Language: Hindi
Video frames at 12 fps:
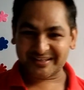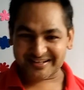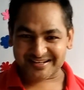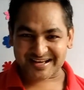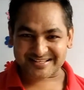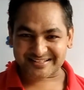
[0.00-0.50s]

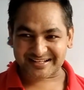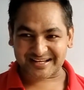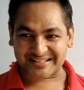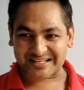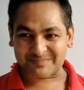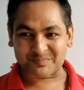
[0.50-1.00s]
गिनना
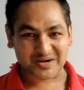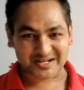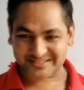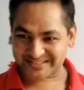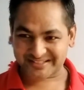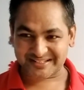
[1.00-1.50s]
सिखाया था
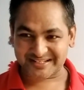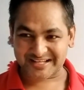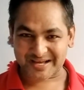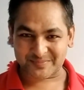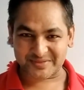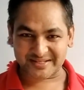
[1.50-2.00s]
पाँच तक गिन
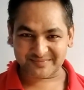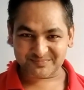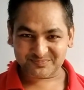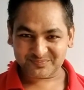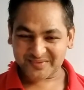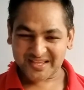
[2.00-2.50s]
लिया आपने
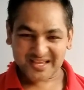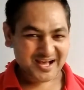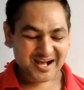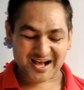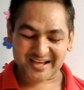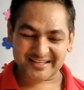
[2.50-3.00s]

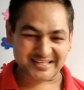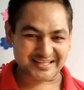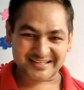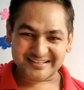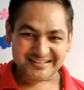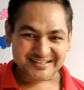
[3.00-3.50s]
आइए
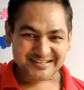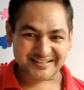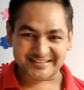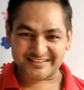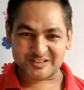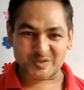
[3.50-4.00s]

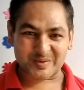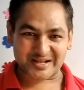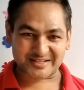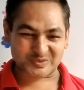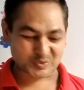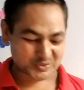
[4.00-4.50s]
गिनती
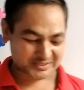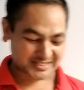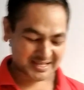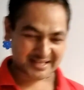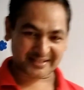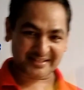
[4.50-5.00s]
दोबारा शुरू
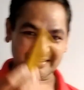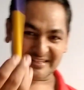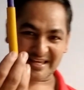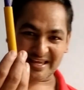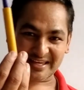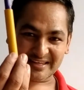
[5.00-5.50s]
करते हैं गिनते
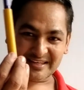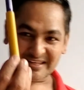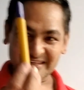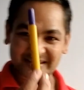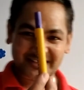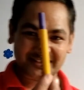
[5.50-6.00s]
हैं
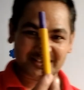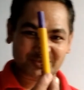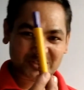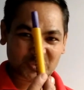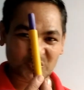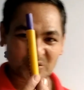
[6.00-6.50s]
कितनी
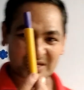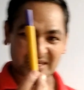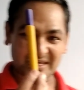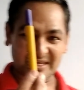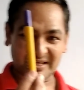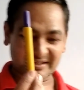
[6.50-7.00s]
वस्तु
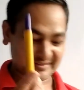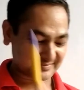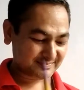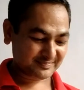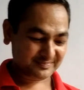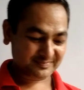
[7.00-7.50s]
एक
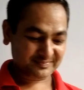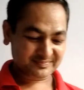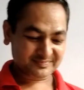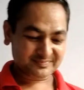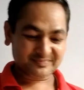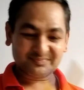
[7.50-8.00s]

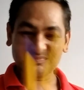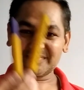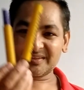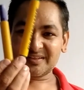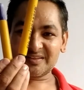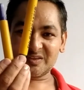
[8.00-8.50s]

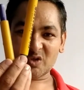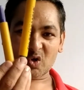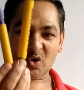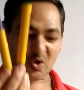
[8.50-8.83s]
दो